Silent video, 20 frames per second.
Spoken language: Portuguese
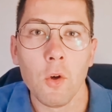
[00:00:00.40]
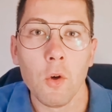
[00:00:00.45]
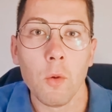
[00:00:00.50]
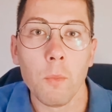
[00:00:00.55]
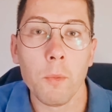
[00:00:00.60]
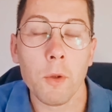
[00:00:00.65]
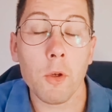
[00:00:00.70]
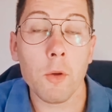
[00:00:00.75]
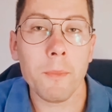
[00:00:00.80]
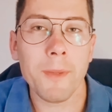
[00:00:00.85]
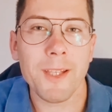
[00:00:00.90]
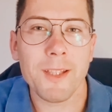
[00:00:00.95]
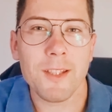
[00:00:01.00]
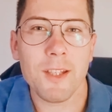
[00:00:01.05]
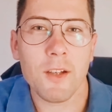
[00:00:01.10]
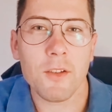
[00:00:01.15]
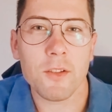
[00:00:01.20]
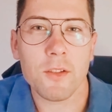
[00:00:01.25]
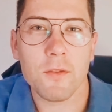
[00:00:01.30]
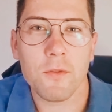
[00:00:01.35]
O meu nome é
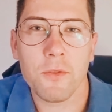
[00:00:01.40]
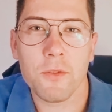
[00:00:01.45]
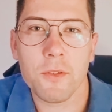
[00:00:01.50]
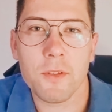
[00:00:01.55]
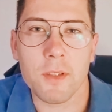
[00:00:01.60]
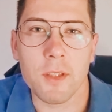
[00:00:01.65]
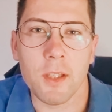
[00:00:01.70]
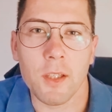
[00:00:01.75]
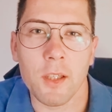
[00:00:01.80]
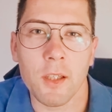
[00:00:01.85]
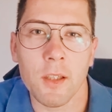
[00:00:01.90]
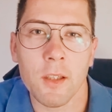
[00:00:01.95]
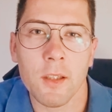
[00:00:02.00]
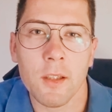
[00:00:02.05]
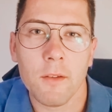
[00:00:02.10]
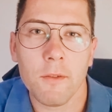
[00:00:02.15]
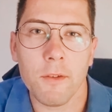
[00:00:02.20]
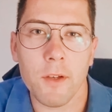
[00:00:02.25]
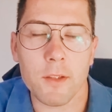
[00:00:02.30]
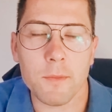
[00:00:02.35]
Tiago Fonseca,
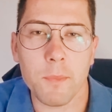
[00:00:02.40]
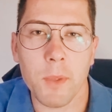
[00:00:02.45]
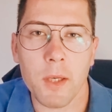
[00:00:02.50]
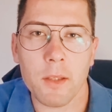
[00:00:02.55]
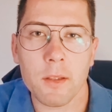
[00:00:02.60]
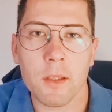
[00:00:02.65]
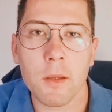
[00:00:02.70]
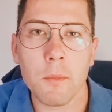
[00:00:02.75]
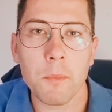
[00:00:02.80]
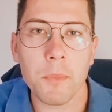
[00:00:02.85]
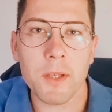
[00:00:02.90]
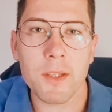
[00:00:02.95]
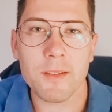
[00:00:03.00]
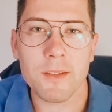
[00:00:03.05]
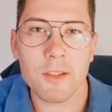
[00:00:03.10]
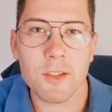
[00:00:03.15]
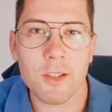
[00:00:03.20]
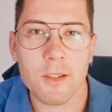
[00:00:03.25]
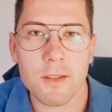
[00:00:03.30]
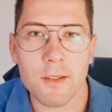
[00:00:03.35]
faço parte da empresa
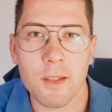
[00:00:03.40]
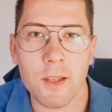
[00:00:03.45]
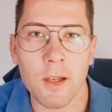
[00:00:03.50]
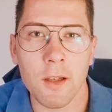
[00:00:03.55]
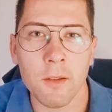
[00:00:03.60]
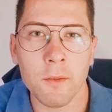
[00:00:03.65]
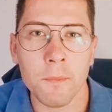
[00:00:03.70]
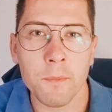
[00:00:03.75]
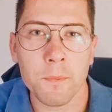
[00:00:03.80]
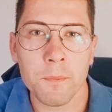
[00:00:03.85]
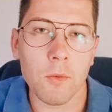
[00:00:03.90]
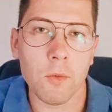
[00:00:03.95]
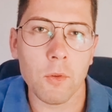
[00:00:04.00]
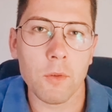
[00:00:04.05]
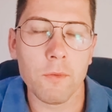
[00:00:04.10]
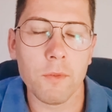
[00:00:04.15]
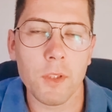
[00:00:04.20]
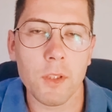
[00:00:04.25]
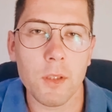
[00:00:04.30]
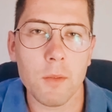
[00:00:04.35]
Jessical, onde
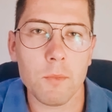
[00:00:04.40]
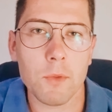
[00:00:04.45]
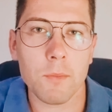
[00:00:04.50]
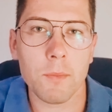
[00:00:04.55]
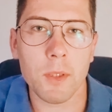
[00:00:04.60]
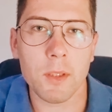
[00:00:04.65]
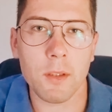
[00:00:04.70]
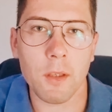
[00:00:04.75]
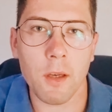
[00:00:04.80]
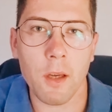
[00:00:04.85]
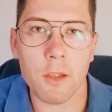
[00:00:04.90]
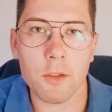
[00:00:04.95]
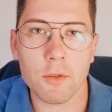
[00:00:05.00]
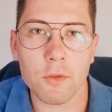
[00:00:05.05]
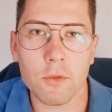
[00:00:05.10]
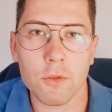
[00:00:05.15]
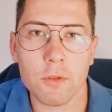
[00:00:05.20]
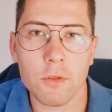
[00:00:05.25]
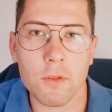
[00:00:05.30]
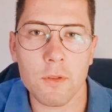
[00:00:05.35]
vendemos materiais de
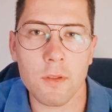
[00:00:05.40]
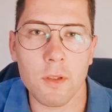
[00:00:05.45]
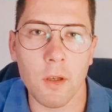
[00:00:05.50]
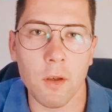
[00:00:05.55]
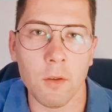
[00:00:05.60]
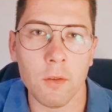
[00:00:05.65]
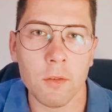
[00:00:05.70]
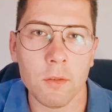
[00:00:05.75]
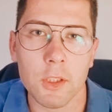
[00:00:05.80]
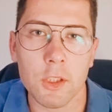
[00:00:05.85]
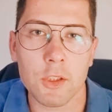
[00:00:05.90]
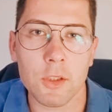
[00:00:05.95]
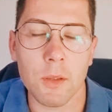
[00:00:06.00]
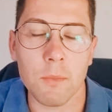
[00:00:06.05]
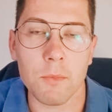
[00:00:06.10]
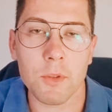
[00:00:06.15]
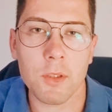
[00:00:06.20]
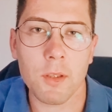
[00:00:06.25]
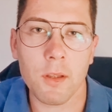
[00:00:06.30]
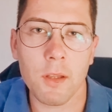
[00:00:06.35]
construção e
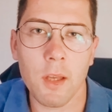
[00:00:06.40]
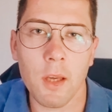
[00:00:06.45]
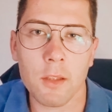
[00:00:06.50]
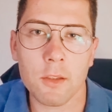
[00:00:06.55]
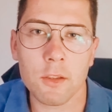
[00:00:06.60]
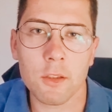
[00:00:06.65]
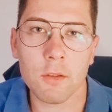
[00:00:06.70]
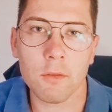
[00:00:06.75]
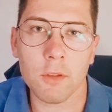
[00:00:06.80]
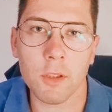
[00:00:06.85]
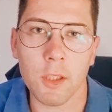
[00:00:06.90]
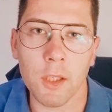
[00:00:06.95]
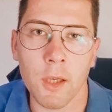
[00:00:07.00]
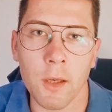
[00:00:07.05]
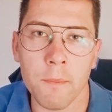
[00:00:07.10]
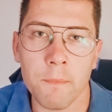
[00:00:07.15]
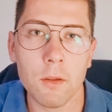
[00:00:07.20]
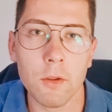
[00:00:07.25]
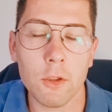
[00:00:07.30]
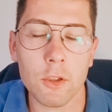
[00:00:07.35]
estamos sediados na Ourinhã.
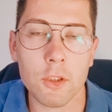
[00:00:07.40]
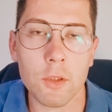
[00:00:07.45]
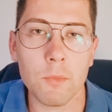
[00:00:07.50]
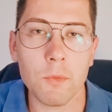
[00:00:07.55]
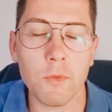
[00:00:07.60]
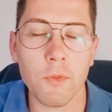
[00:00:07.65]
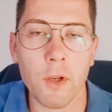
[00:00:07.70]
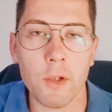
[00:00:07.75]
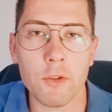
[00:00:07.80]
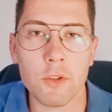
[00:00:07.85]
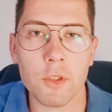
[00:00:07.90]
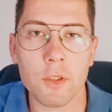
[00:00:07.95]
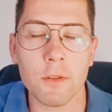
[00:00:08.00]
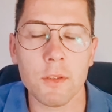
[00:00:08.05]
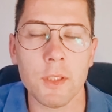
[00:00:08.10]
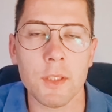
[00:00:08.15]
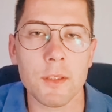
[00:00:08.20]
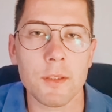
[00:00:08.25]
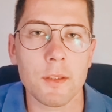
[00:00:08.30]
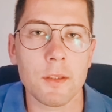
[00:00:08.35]
Nós temos vários
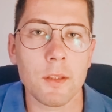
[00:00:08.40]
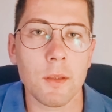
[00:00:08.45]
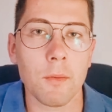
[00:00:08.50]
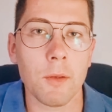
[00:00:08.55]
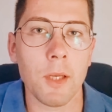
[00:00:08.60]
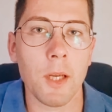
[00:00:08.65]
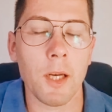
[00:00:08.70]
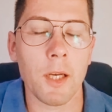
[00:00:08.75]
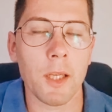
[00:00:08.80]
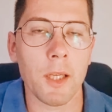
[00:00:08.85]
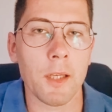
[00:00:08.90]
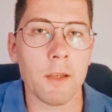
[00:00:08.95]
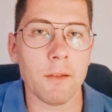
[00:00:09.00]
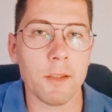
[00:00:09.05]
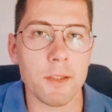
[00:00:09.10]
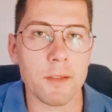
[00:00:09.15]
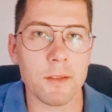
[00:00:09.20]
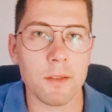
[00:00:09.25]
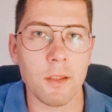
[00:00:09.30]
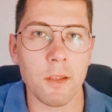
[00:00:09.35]
clientes a trabalhar em
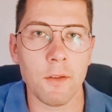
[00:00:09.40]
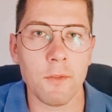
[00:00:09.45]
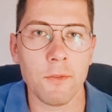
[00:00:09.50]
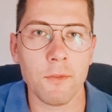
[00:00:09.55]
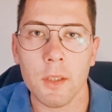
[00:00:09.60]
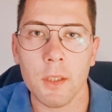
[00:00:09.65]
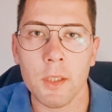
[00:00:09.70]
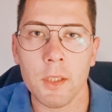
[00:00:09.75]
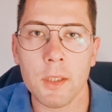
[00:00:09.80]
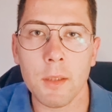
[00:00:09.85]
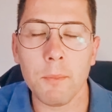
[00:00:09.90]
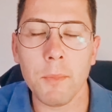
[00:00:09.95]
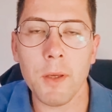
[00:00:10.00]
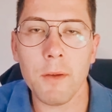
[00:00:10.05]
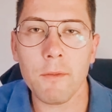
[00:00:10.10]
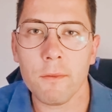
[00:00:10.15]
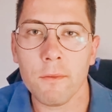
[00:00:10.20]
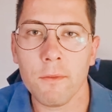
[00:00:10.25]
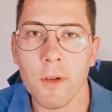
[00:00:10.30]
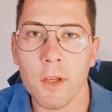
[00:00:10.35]
LSF e também
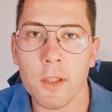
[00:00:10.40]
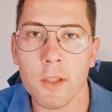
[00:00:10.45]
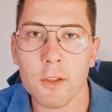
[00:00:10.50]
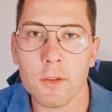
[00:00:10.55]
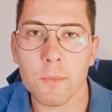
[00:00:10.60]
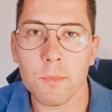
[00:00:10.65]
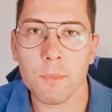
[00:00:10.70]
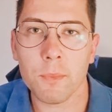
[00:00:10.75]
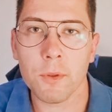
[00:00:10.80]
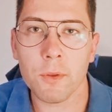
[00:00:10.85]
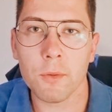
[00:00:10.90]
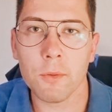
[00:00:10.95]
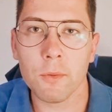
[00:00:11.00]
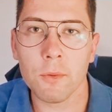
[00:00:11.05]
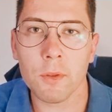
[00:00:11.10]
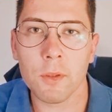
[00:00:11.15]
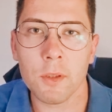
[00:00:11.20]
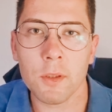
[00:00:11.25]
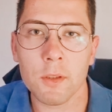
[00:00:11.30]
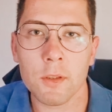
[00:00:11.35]
várias
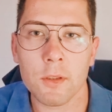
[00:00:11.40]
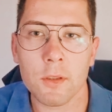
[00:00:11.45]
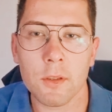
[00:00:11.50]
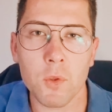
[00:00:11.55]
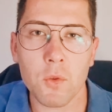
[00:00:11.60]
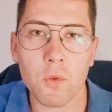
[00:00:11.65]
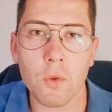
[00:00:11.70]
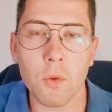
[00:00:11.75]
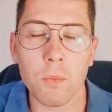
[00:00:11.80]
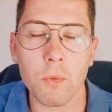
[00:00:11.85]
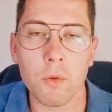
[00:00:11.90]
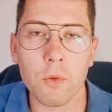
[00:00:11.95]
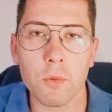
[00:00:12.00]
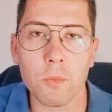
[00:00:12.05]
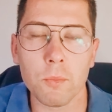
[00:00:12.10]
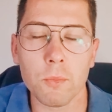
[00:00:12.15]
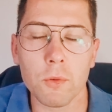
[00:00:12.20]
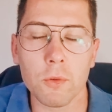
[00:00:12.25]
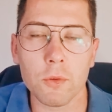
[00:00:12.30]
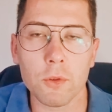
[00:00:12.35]
perguntas sobre como
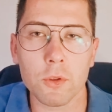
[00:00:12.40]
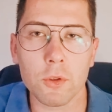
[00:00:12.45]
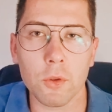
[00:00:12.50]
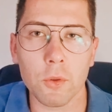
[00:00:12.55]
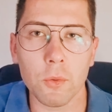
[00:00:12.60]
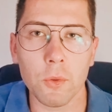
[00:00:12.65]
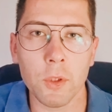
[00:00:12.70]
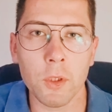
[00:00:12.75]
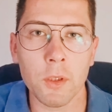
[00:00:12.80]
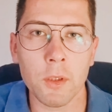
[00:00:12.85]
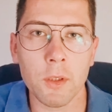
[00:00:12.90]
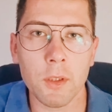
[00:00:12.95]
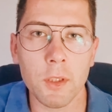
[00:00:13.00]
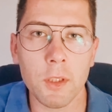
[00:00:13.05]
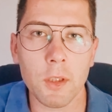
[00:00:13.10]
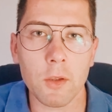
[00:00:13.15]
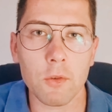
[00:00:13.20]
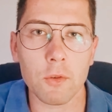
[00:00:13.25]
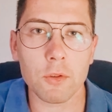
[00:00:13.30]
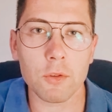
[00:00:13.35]
construir e a
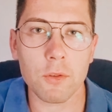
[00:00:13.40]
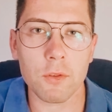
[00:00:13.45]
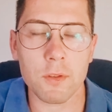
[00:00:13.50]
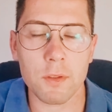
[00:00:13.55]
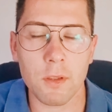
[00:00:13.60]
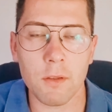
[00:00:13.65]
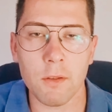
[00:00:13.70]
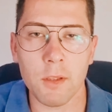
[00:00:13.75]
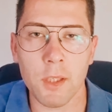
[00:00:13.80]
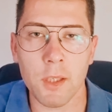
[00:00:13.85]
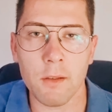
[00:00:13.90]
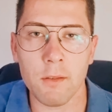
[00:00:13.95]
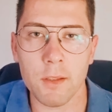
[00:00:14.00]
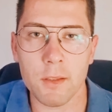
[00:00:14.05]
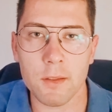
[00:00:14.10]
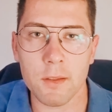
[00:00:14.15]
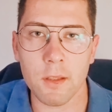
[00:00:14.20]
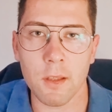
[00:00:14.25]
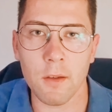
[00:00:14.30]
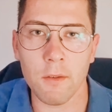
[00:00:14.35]
construção em
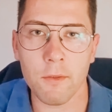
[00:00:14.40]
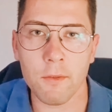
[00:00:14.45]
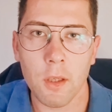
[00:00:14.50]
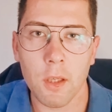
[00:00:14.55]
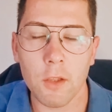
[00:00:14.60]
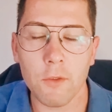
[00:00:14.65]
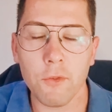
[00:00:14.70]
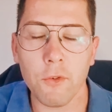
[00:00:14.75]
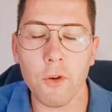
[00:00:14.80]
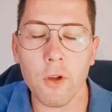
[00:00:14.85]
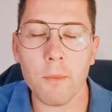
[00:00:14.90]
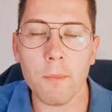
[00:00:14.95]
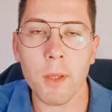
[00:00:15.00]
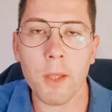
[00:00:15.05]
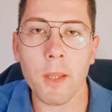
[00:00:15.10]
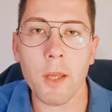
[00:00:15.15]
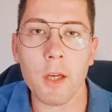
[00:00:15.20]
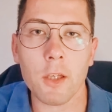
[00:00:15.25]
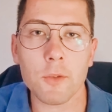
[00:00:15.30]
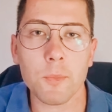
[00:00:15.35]
LSF. E de forma a
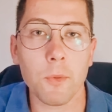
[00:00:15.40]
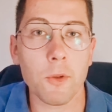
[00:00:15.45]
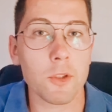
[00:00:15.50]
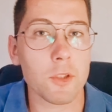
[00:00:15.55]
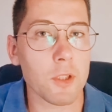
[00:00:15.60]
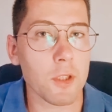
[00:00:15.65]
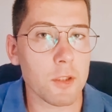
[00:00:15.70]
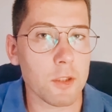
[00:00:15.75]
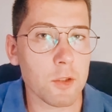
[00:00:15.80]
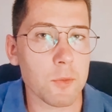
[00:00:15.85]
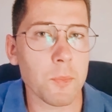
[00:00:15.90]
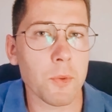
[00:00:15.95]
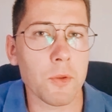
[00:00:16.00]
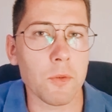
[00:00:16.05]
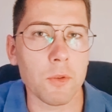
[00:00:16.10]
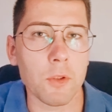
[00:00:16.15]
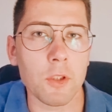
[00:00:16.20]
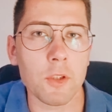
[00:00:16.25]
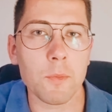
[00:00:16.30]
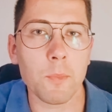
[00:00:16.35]
dar resposta a essas
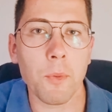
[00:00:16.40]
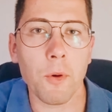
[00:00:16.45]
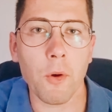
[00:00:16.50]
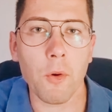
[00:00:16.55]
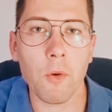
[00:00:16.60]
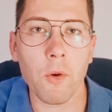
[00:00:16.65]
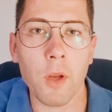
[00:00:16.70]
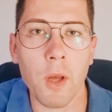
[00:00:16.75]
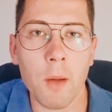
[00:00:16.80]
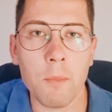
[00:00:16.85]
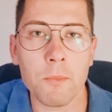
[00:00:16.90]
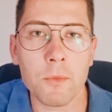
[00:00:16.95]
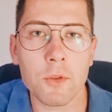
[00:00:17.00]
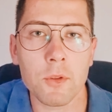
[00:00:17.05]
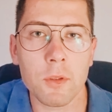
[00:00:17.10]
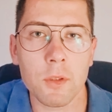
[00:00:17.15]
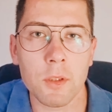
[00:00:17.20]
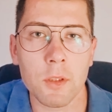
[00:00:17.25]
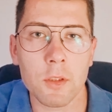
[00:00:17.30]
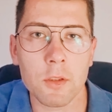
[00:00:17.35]
perguntas, procuramos
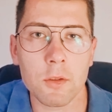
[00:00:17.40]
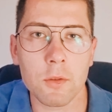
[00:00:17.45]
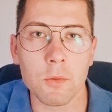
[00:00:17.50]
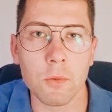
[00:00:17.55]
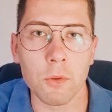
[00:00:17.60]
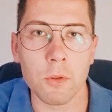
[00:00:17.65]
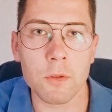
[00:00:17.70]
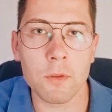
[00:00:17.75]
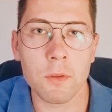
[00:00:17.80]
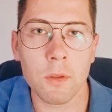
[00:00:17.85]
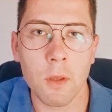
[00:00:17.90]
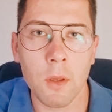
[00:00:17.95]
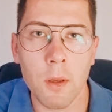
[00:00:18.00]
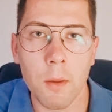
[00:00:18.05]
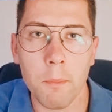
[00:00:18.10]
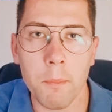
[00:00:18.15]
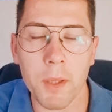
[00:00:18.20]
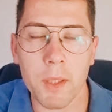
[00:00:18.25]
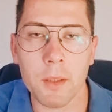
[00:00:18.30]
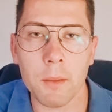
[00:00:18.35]
este curso
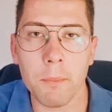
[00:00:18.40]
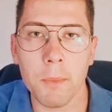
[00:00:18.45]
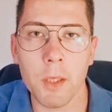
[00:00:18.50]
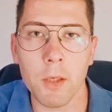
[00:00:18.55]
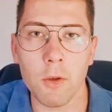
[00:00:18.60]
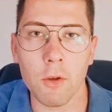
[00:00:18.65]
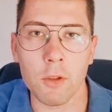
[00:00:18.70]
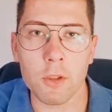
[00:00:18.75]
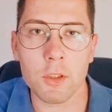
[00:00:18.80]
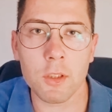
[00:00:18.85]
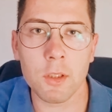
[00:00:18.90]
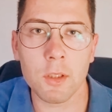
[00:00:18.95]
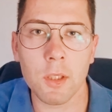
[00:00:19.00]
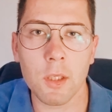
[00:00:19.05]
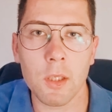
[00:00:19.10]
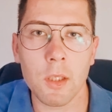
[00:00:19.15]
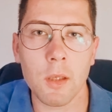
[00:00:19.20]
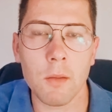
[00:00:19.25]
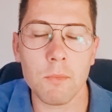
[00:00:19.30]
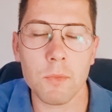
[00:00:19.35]
para também nós
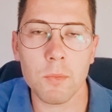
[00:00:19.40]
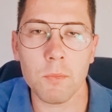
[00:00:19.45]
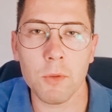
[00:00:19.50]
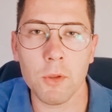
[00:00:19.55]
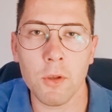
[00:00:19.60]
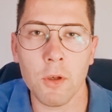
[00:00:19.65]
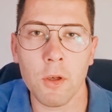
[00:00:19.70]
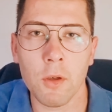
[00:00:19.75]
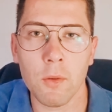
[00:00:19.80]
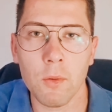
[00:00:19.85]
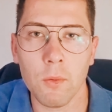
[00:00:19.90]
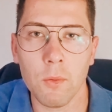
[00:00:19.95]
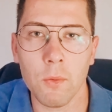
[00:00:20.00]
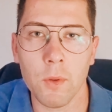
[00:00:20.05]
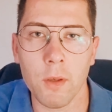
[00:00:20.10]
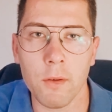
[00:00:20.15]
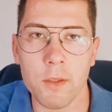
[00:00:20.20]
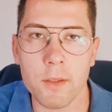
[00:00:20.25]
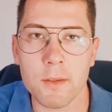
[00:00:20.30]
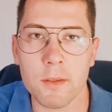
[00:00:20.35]
entendermos melhor o
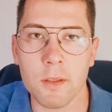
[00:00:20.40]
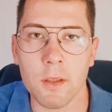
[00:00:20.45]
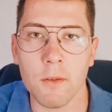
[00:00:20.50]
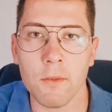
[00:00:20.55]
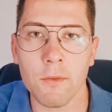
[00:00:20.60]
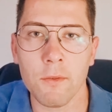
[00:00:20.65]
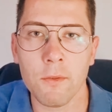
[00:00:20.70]
LSF.